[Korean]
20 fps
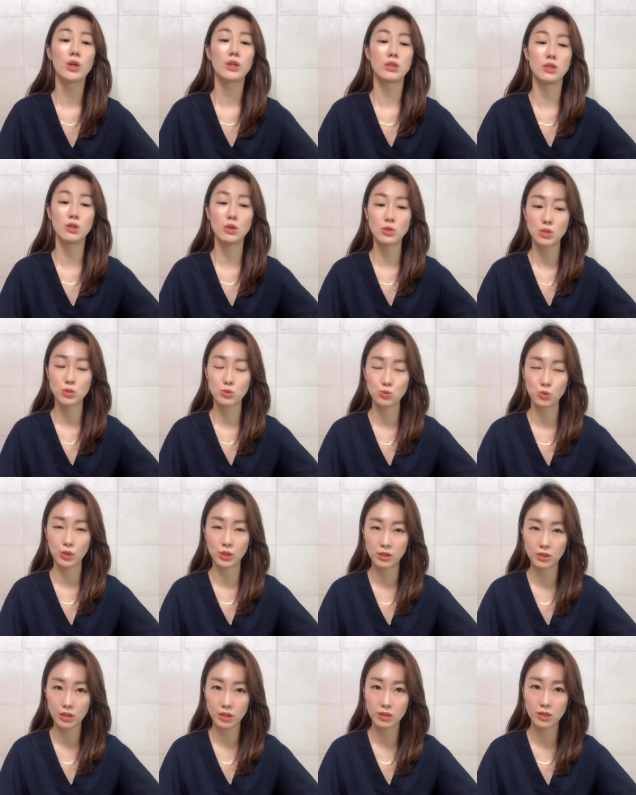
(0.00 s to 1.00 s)
이어질 수
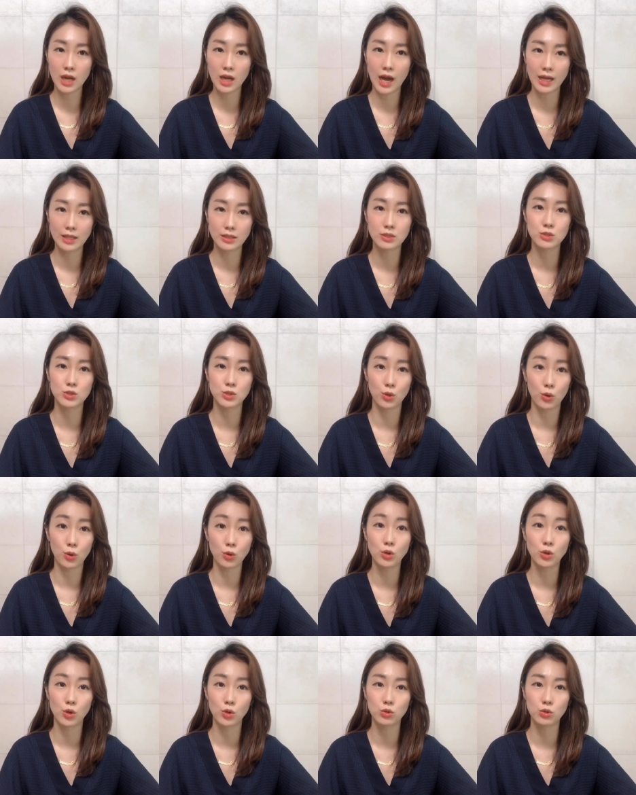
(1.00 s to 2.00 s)
있다는
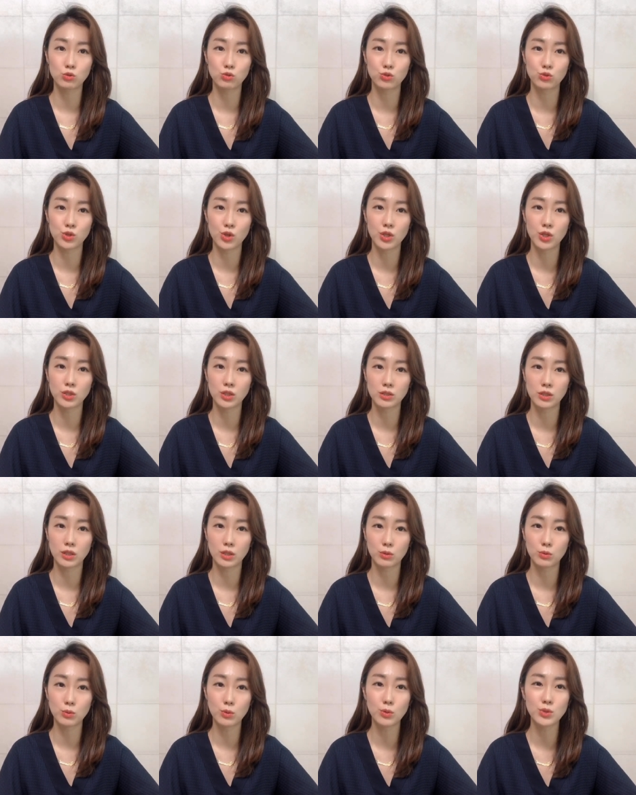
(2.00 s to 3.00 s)
가능성 열어두셔야
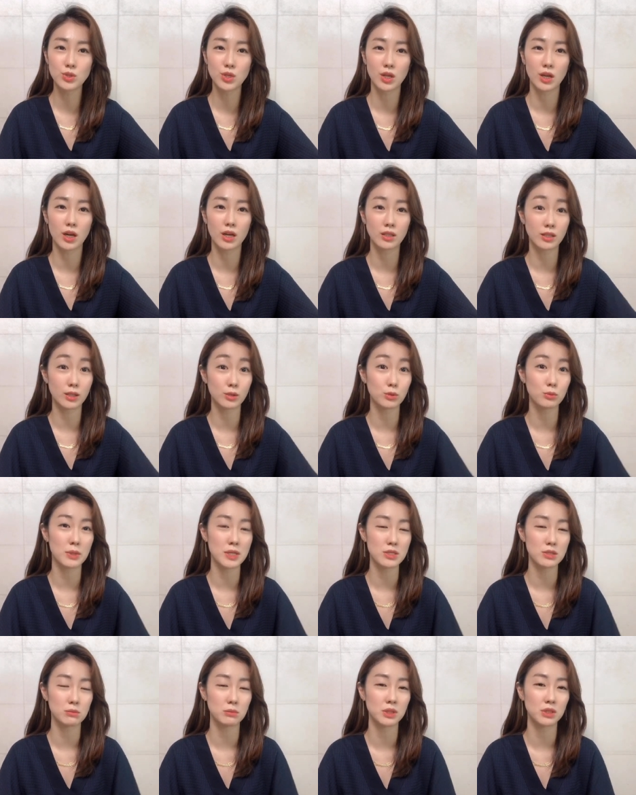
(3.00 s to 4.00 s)
된다고 제가 아까도
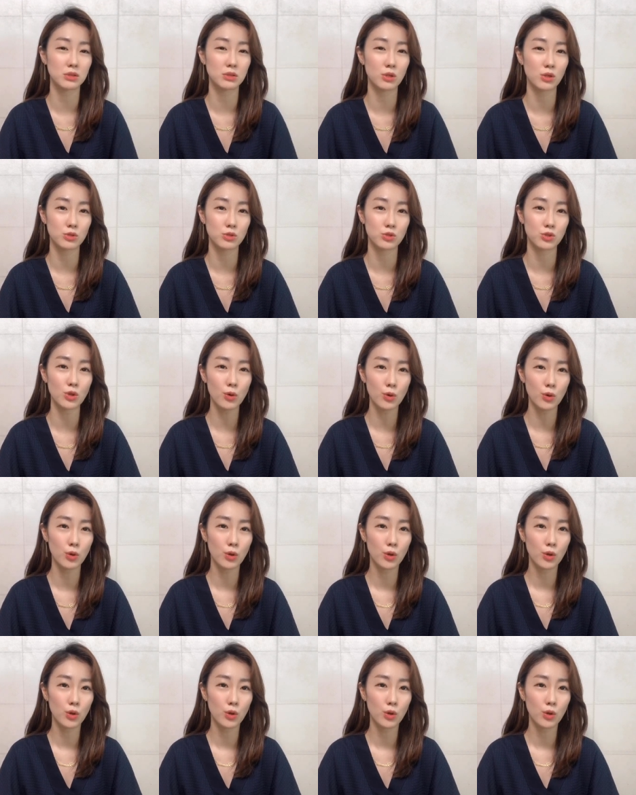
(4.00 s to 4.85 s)
말씀을 드렸죠.